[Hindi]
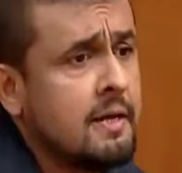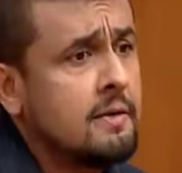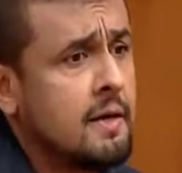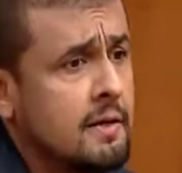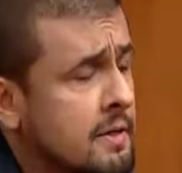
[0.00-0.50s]

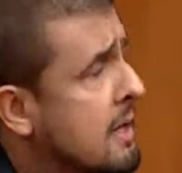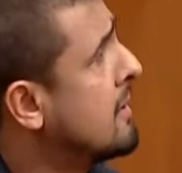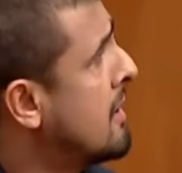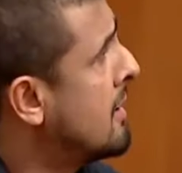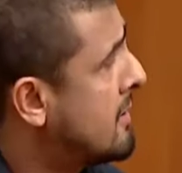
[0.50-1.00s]
टक टक
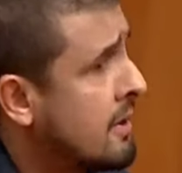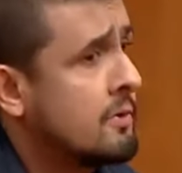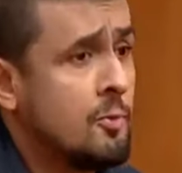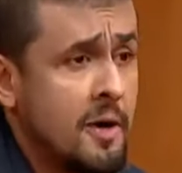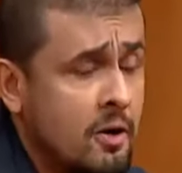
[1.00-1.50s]
टक तक
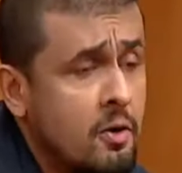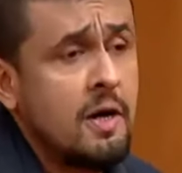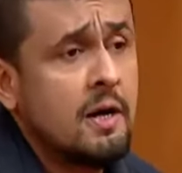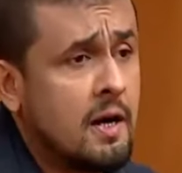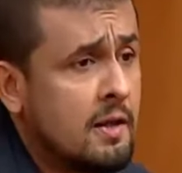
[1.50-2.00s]
तो मैं कह रहा हूं
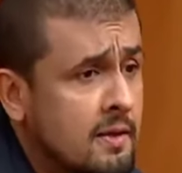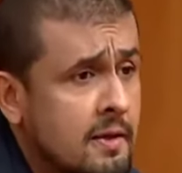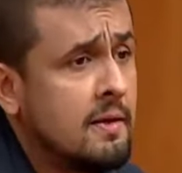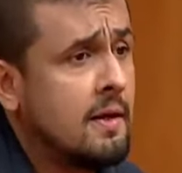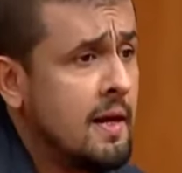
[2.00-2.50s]
खत
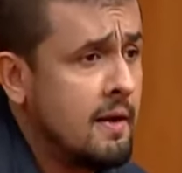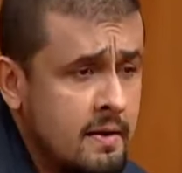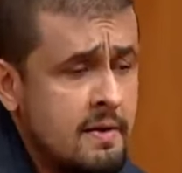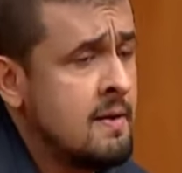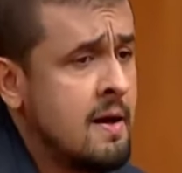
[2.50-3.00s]

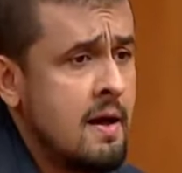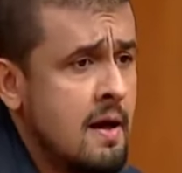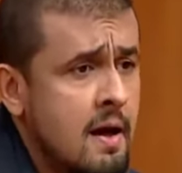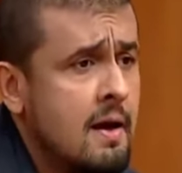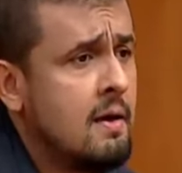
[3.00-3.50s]
लिखना
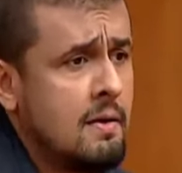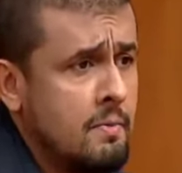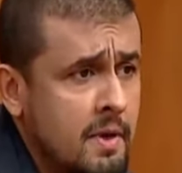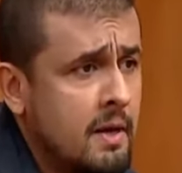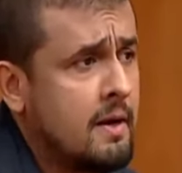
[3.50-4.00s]

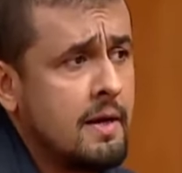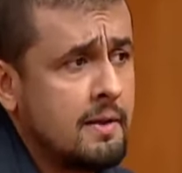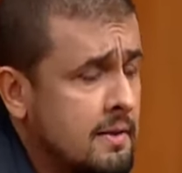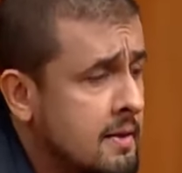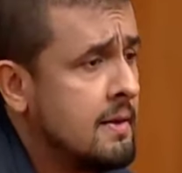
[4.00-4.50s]
हमें
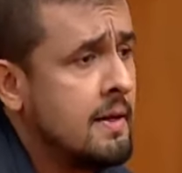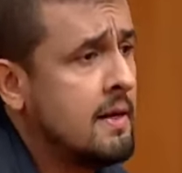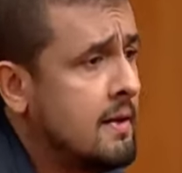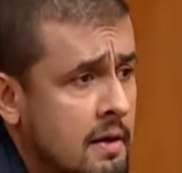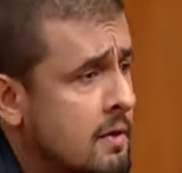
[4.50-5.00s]
खत
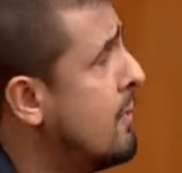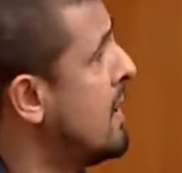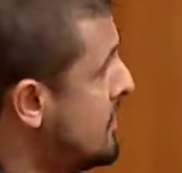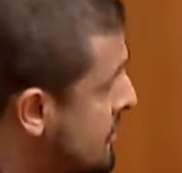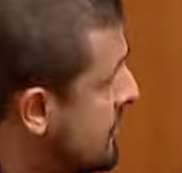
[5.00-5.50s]
लिख वन टू